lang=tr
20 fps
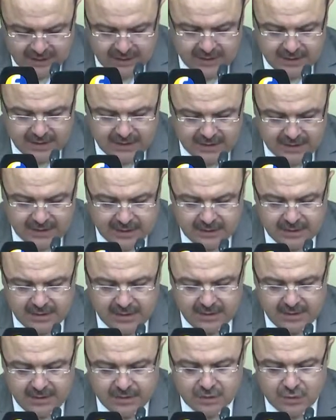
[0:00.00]
e,
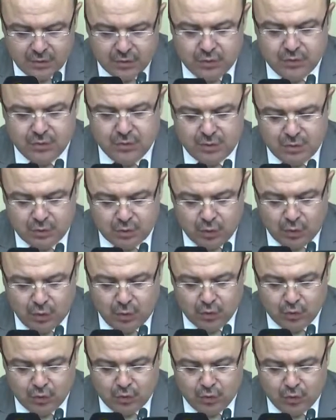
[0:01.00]

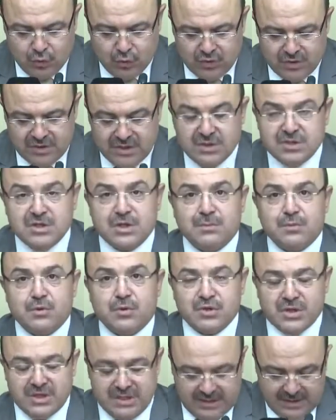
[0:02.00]
soğuk süt zincir
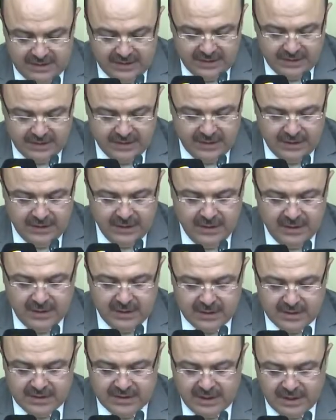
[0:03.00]
projesi,
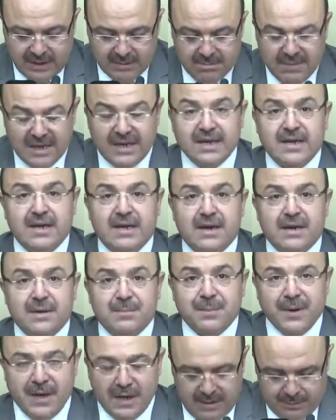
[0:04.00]
tarım makineleri
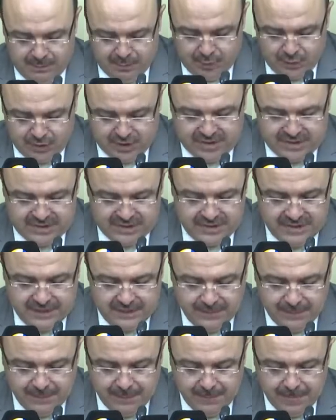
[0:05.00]
park projesi,
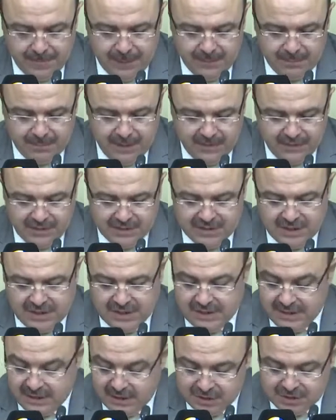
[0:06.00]

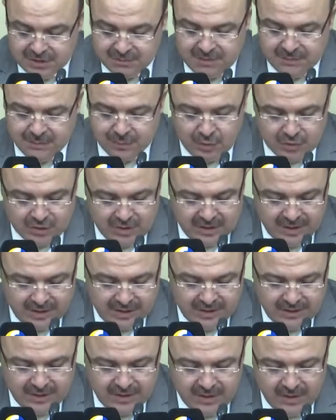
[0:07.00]
meyveciliği geliştirme
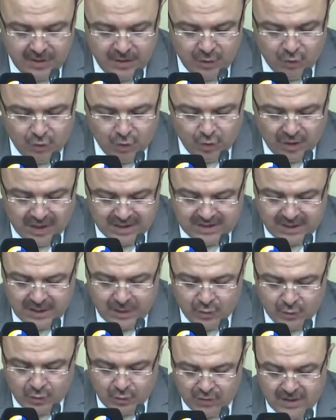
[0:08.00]
projeleri, yöresel
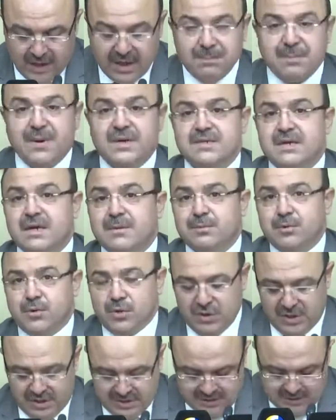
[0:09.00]
ürünler pazar
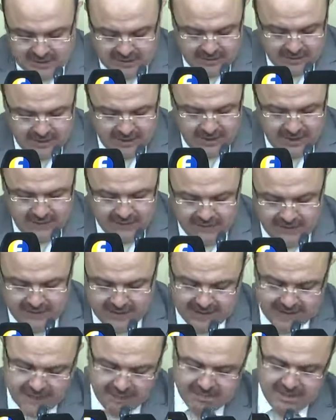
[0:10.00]
projesi ve
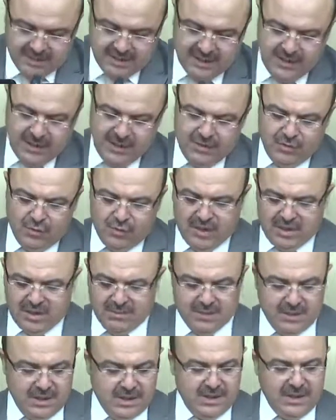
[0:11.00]
yem bitkilerinin
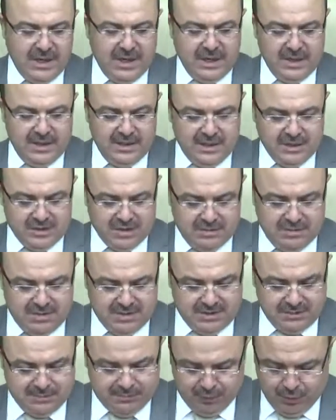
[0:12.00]
üretiminin
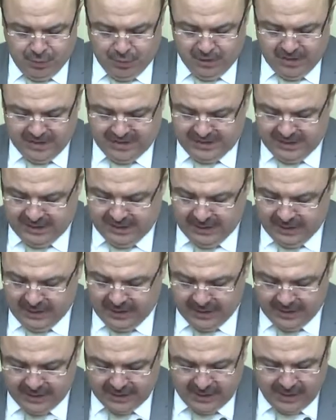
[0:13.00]
yaygınlaştırılması projesi
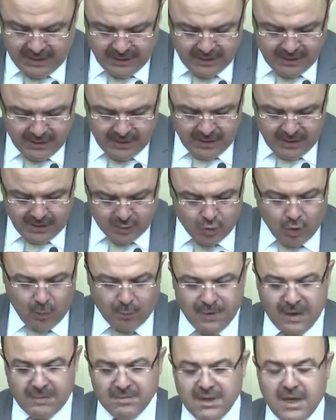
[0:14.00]
alanında
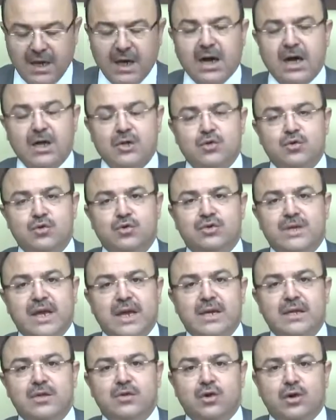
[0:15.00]
toplamda
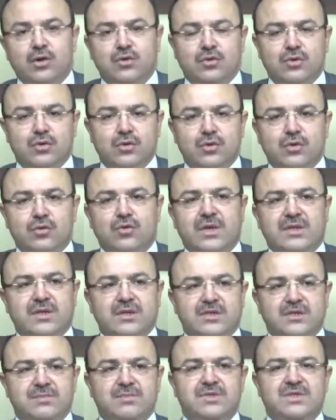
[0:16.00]
654
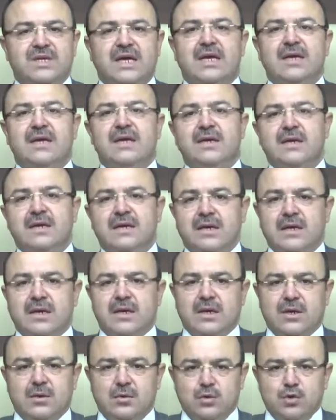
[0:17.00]
üreticimize 3,5
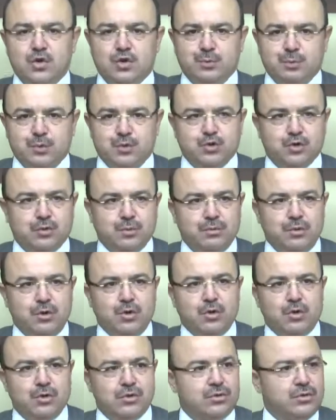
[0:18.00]
e,
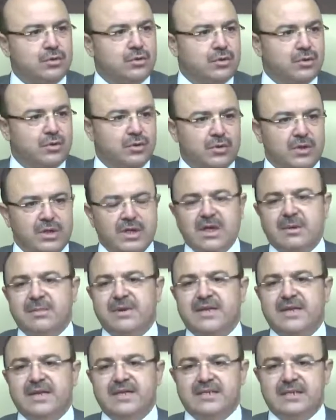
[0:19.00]
milyon e,
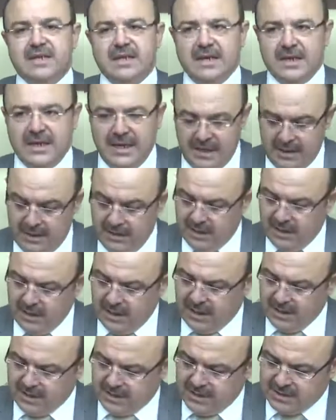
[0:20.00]
hibe desteğiyle
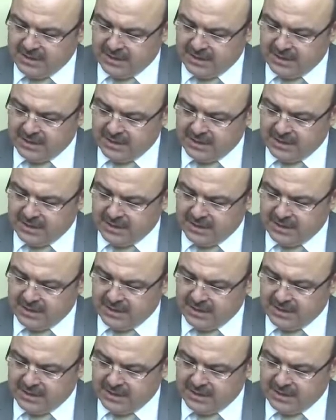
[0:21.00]
katkı